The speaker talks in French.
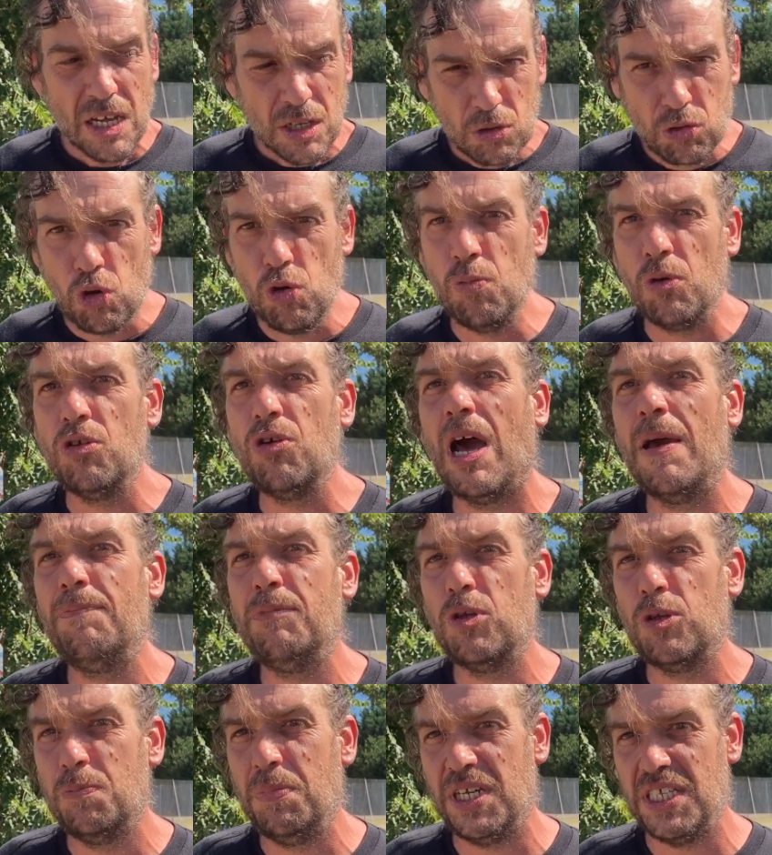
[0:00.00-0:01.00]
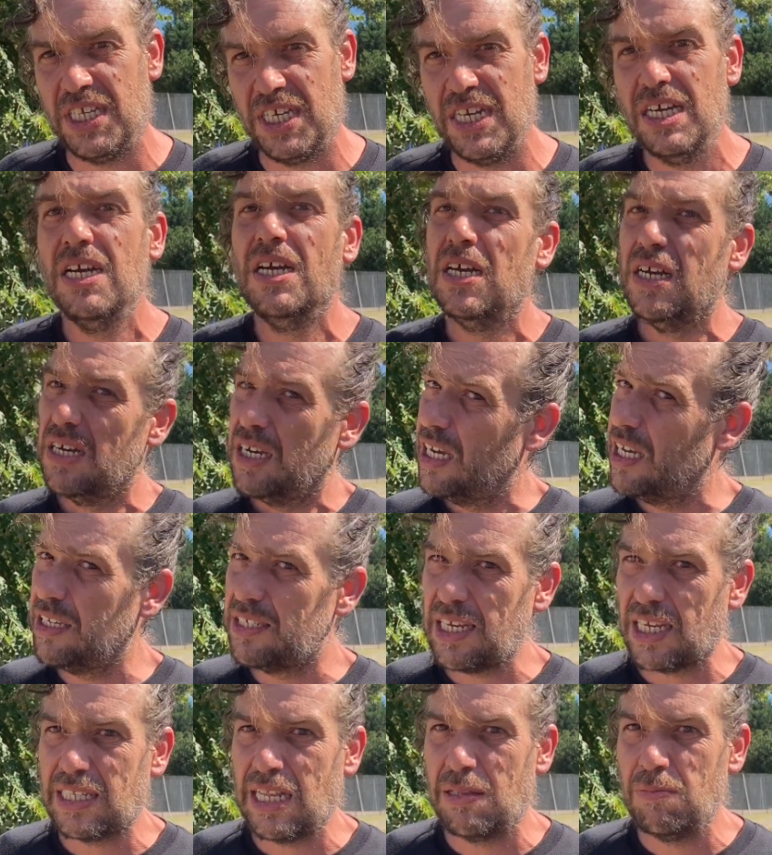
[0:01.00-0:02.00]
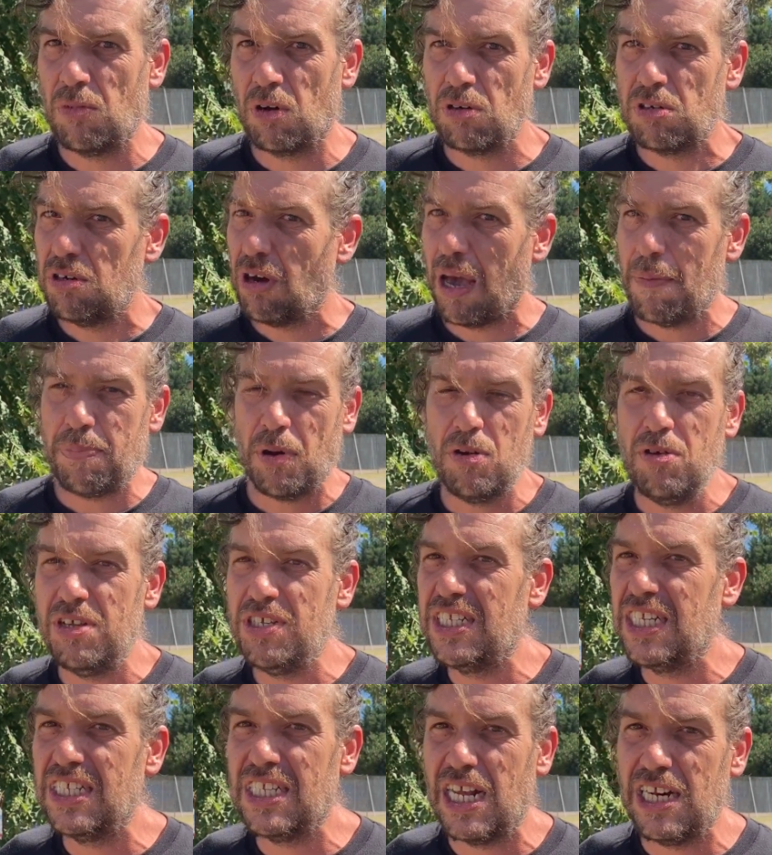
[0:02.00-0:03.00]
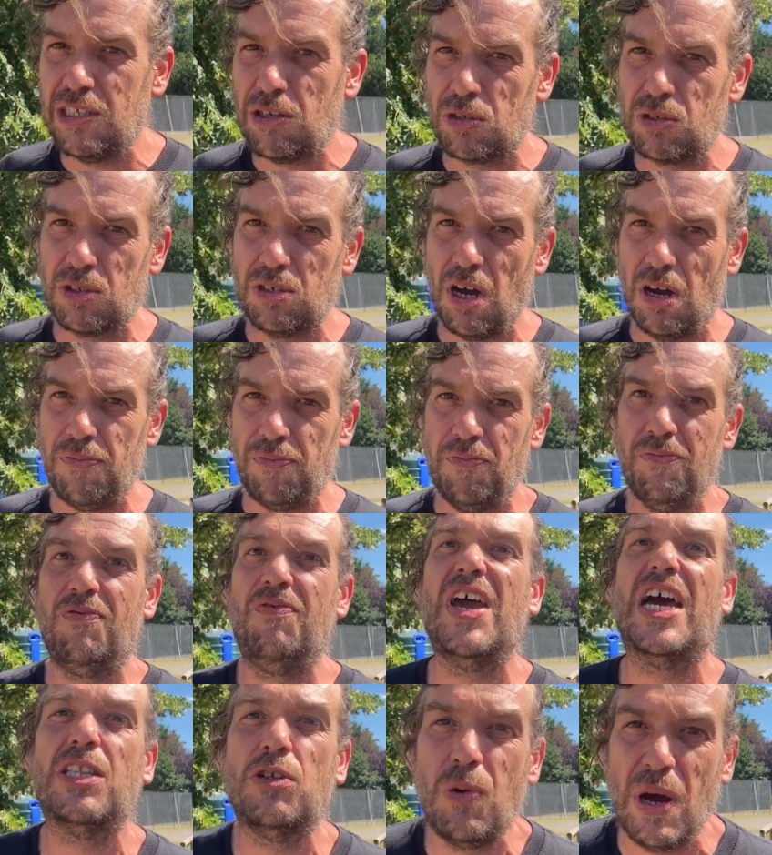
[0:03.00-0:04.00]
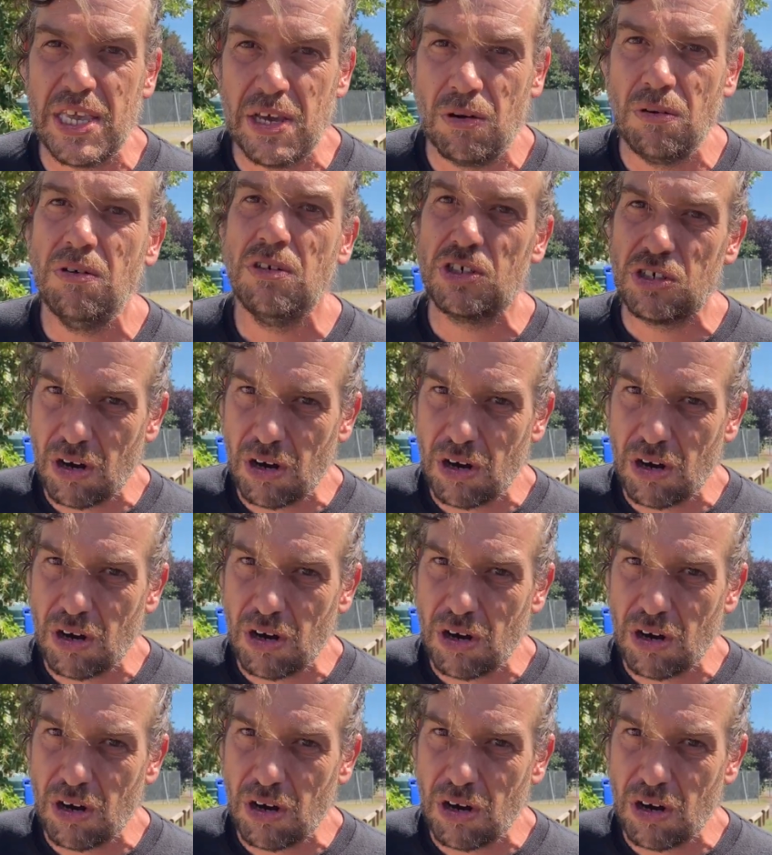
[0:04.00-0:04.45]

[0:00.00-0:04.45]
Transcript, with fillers: tout le monde aurait pu se baigner et certainement qu'il n'y aurait pas eu l'idée d'aller dans ce golfe verdoyant,